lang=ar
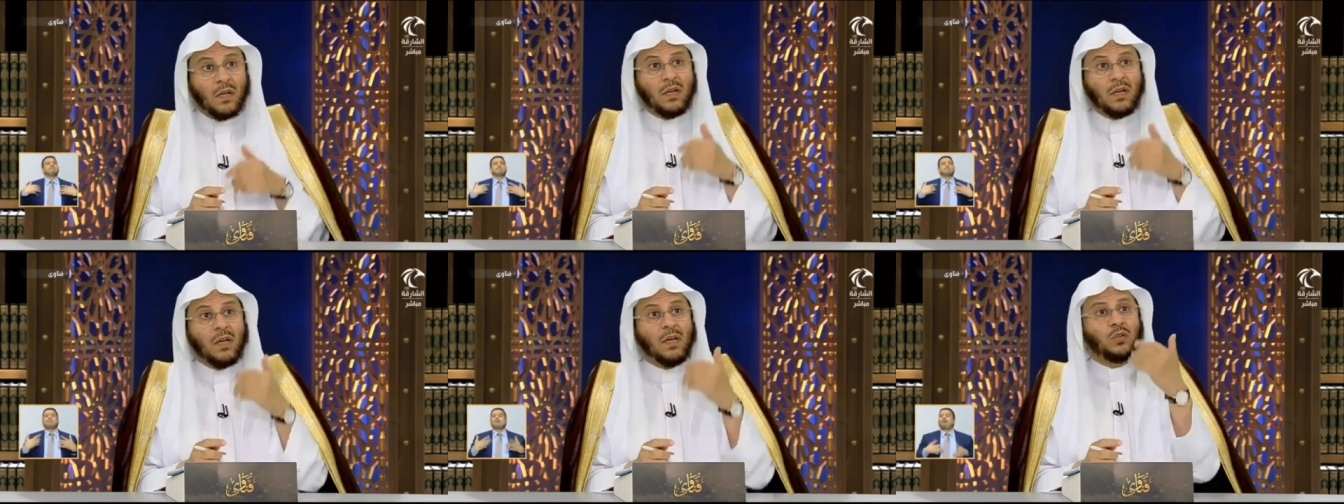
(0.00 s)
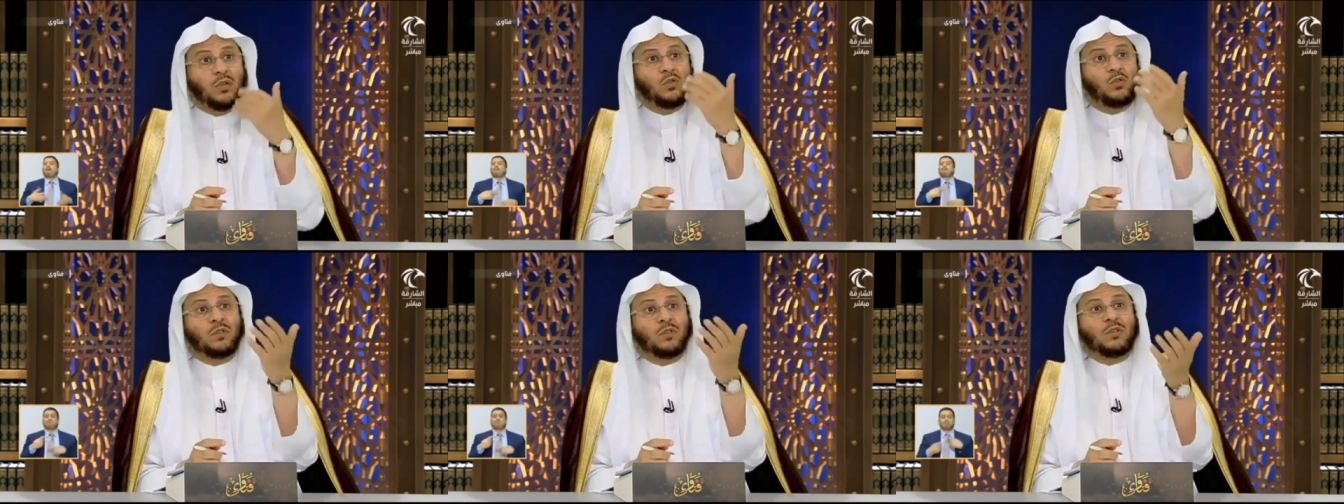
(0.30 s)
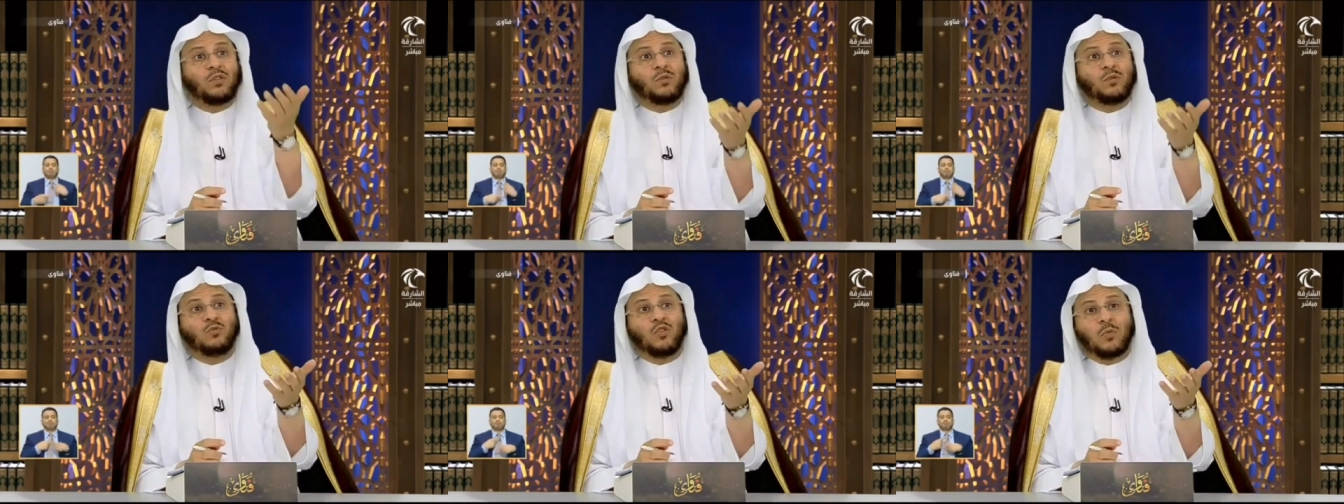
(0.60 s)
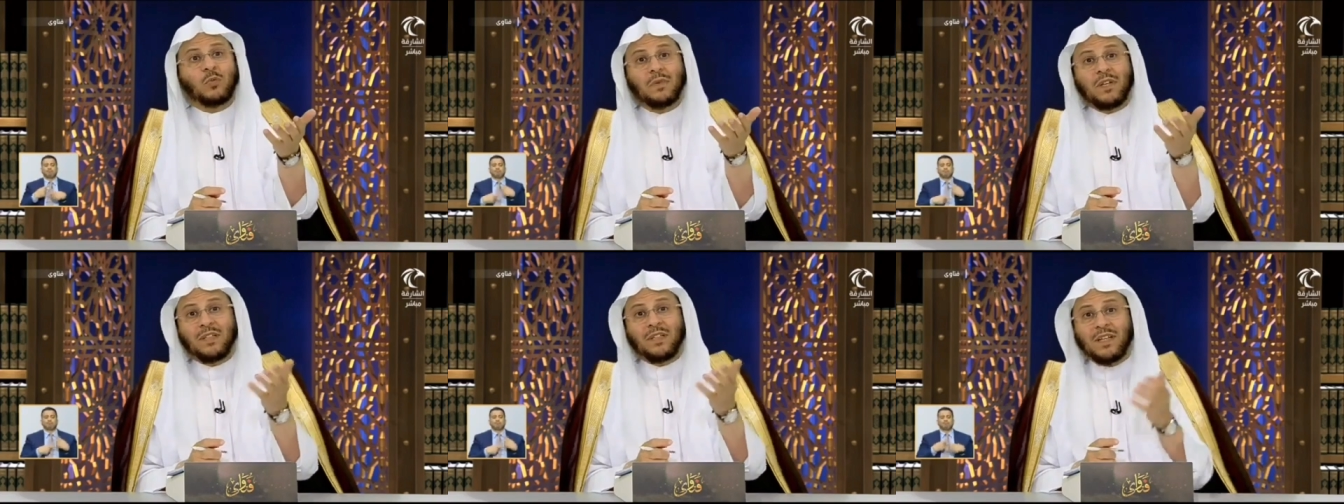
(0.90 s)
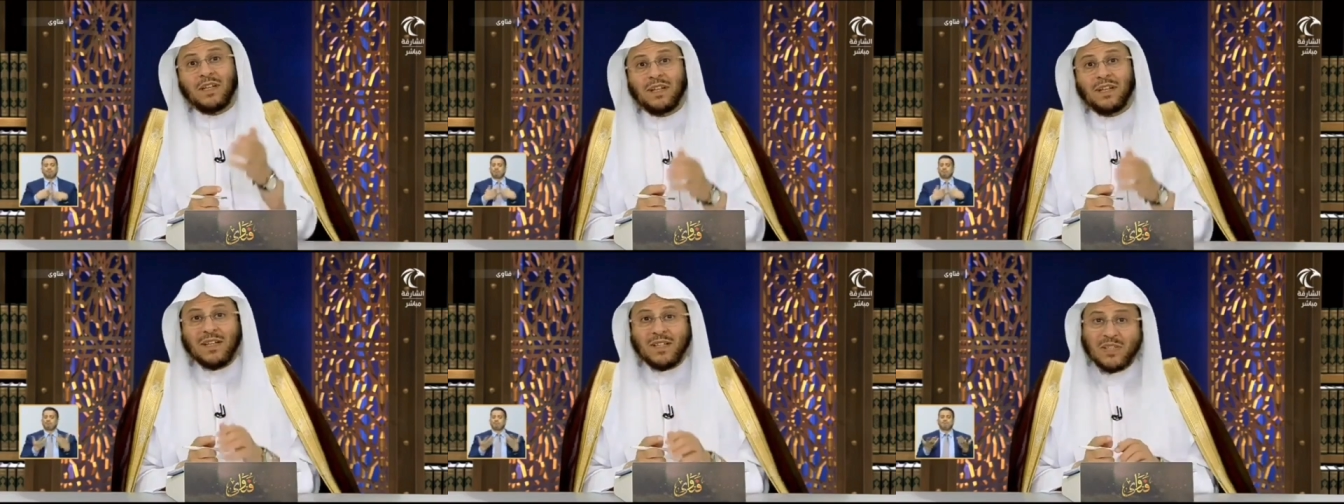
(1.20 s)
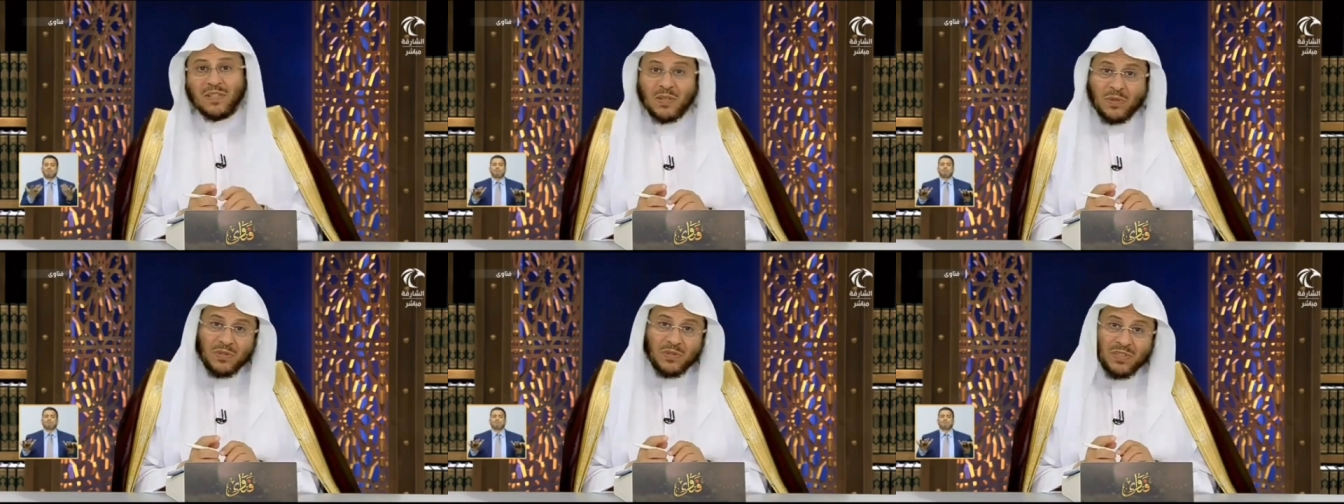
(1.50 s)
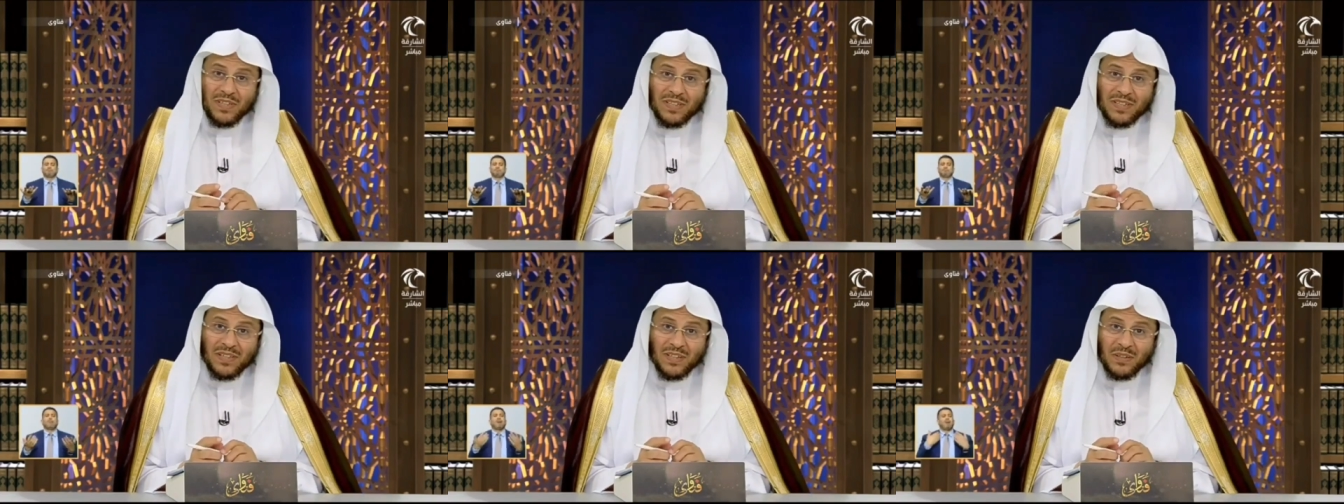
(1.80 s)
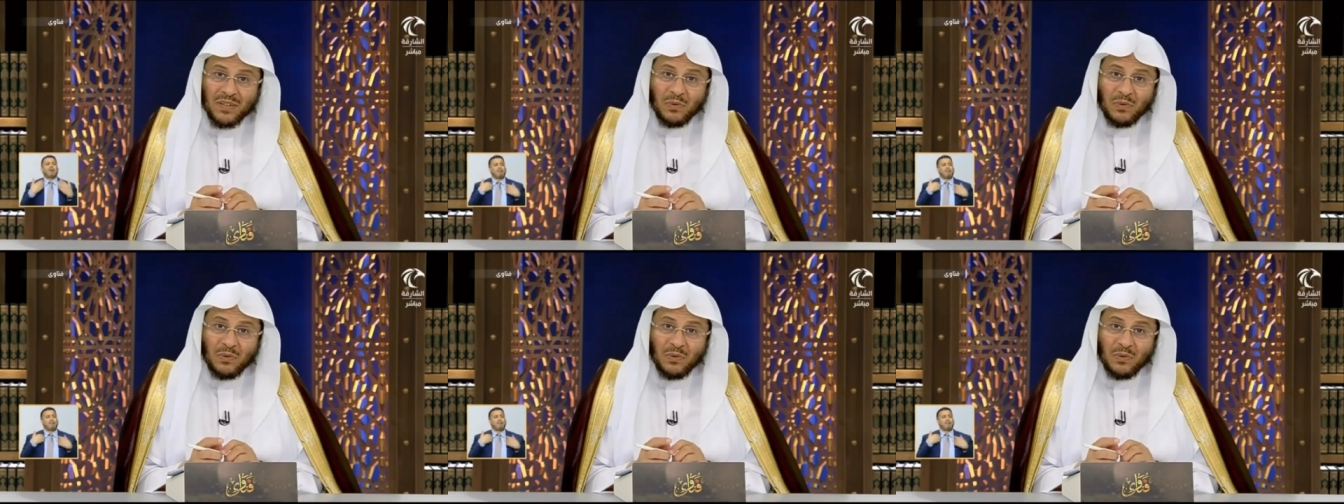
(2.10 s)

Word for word: لأن الأمور بيد الله عز وجل